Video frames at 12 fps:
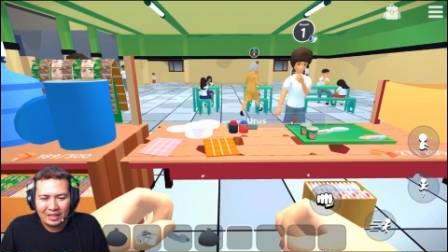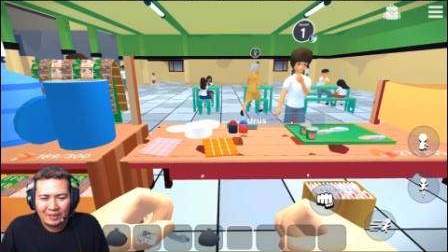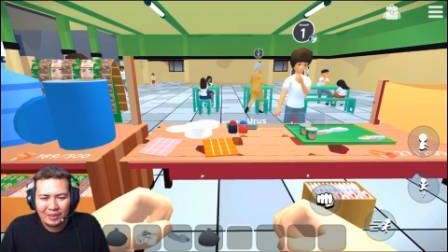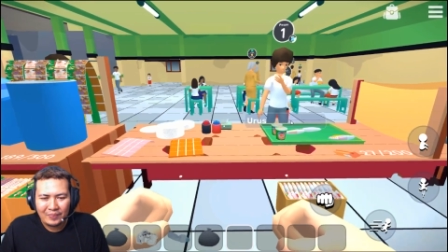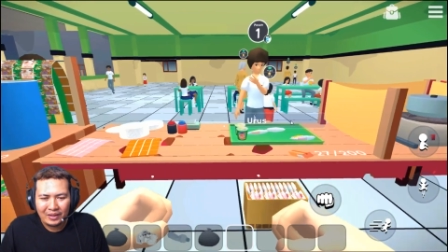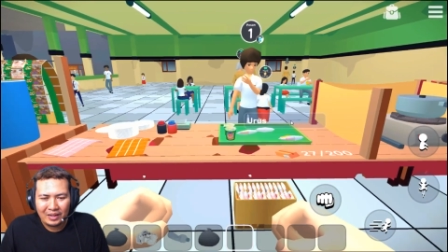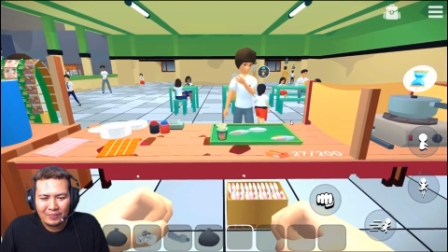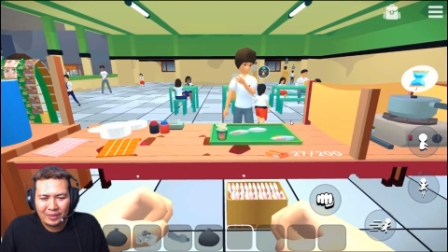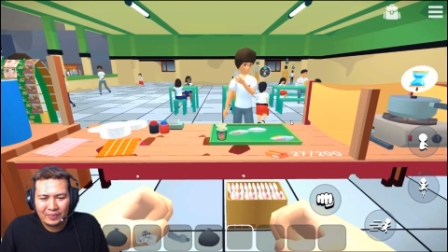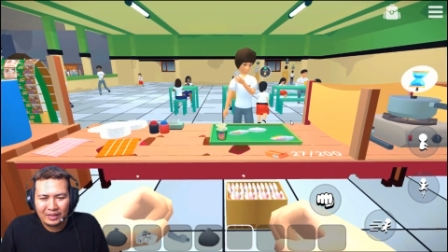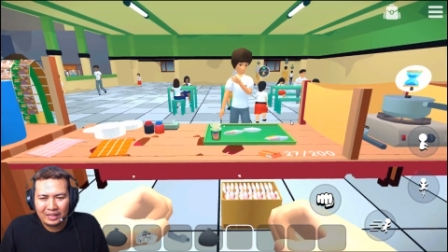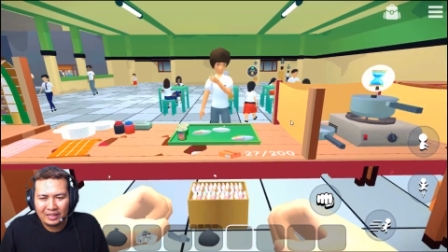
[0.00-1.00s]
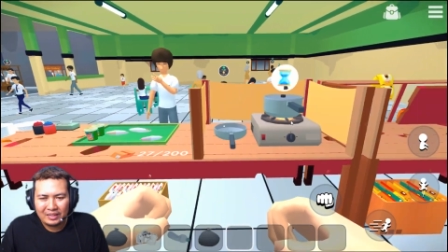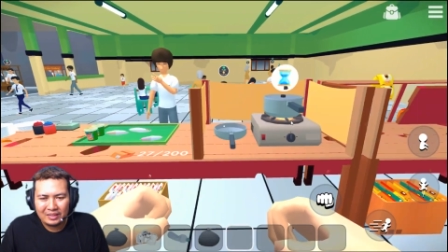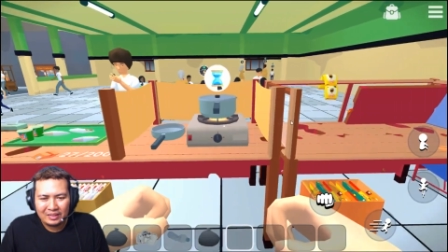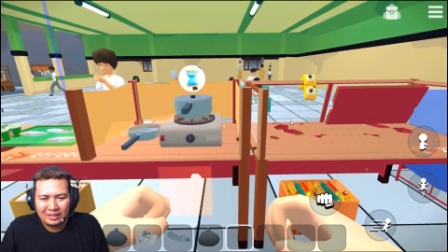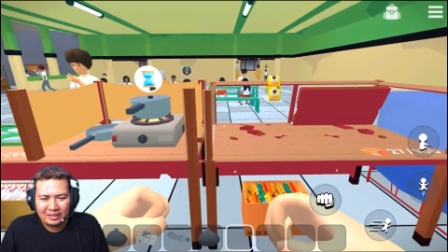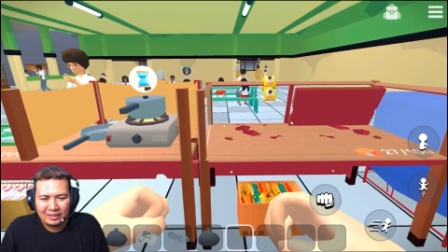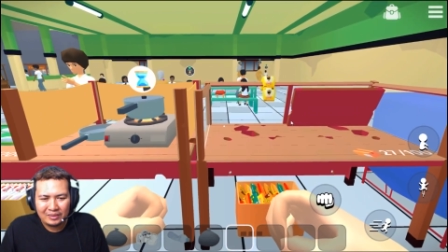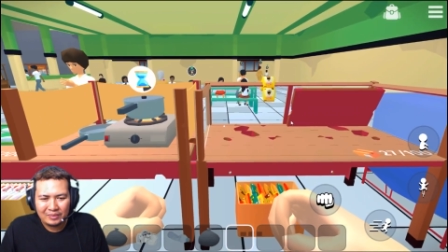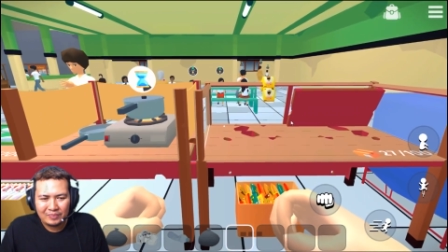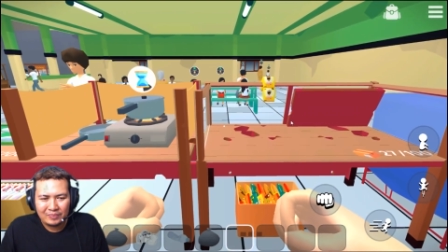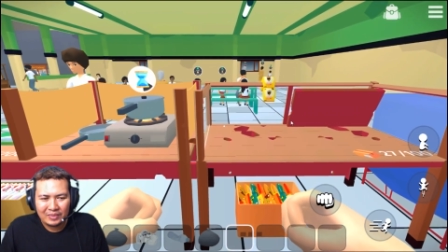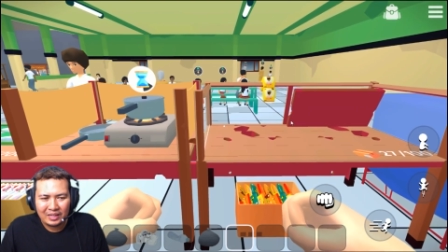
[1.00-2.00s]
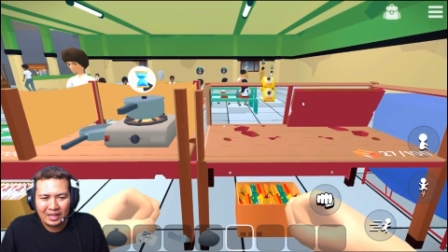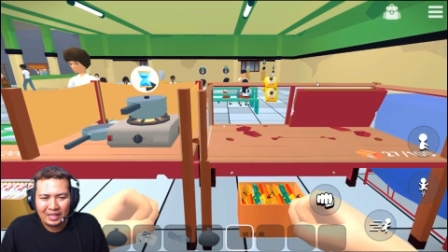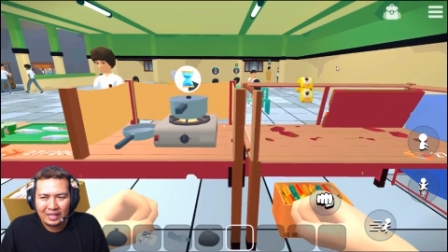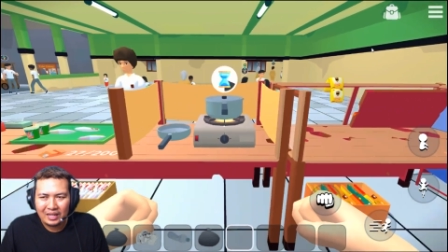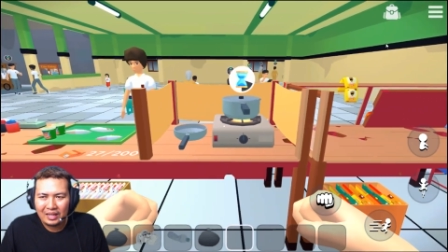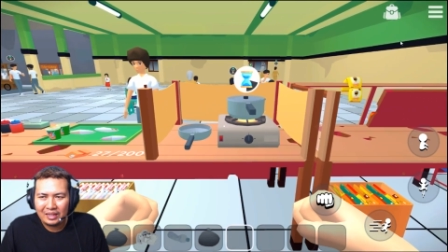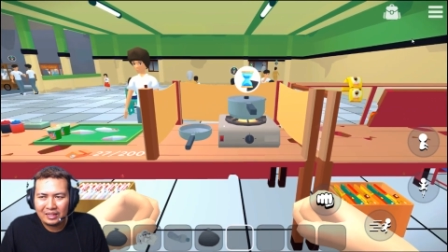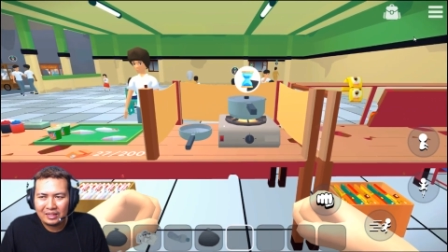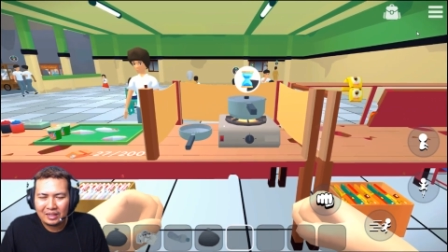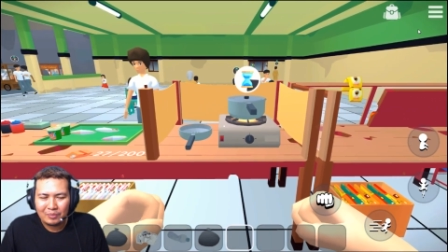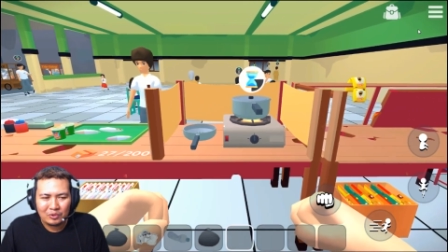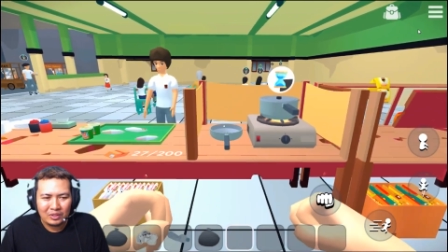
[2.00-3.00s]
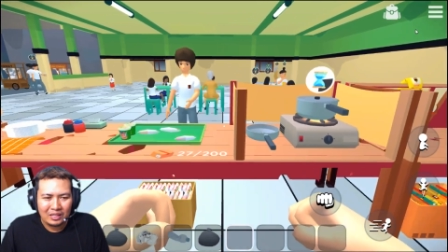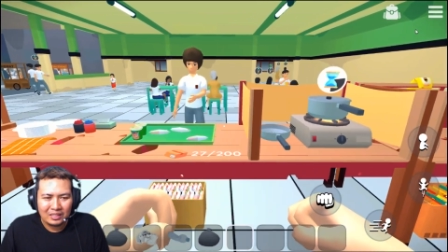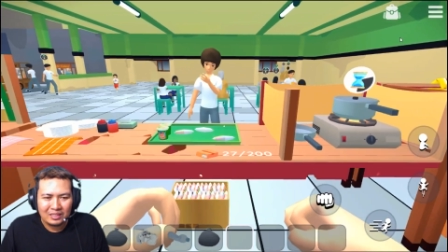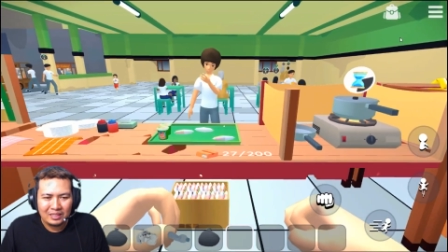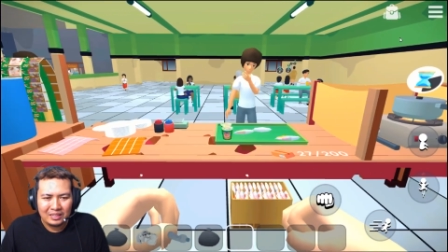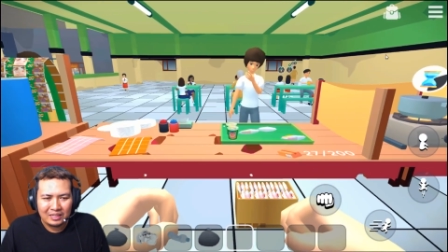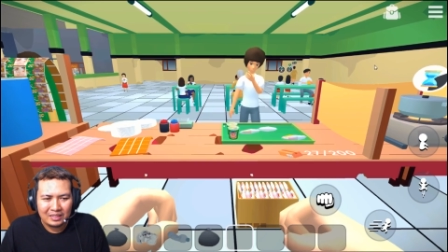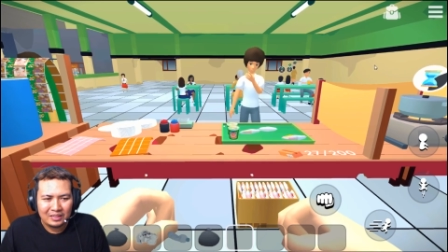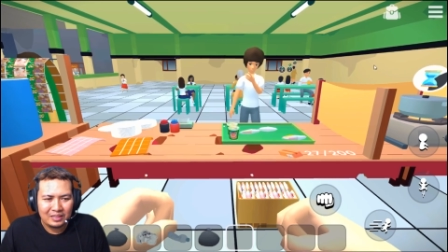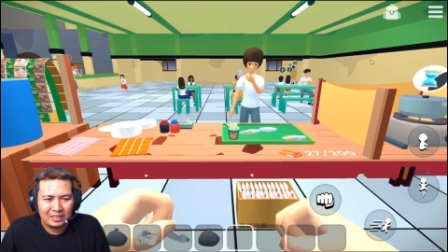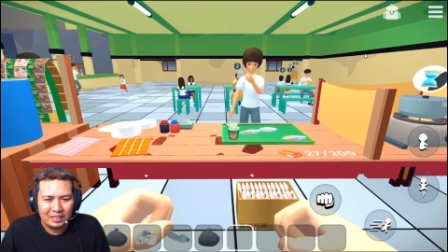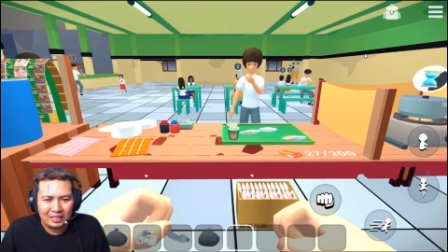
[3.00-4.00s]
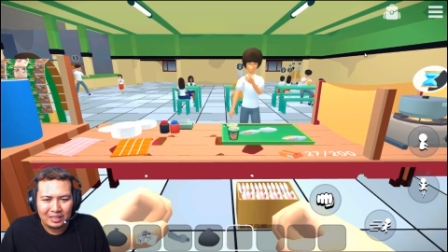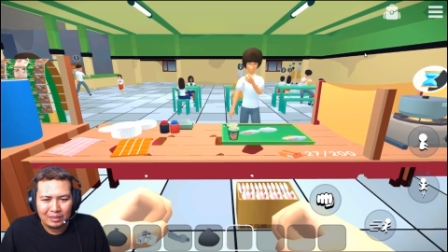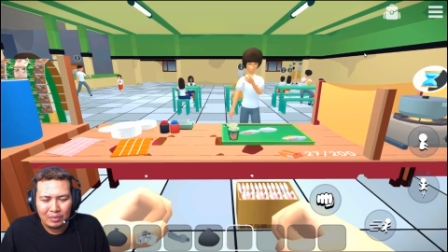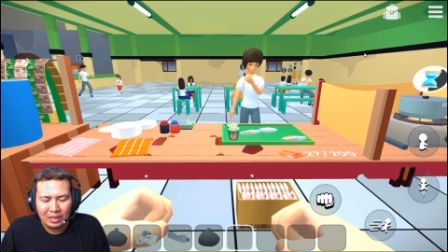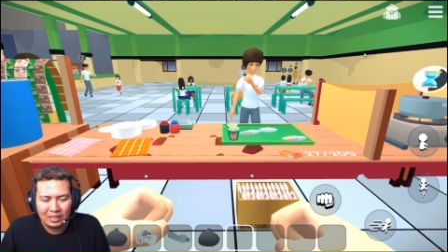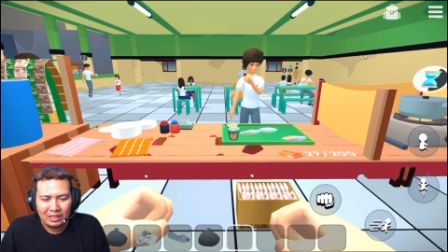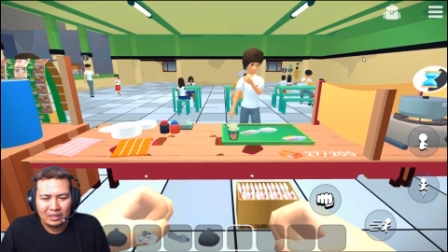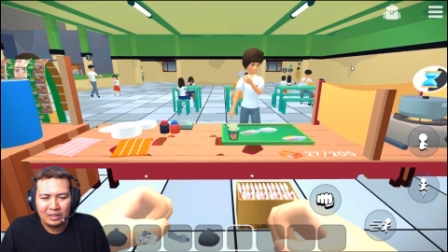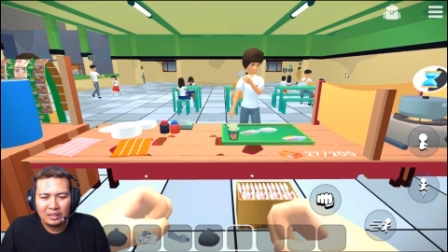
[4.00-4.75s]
Gak apa-apa, gak apa-apa. Menaikkan reputasi ya, kita baik.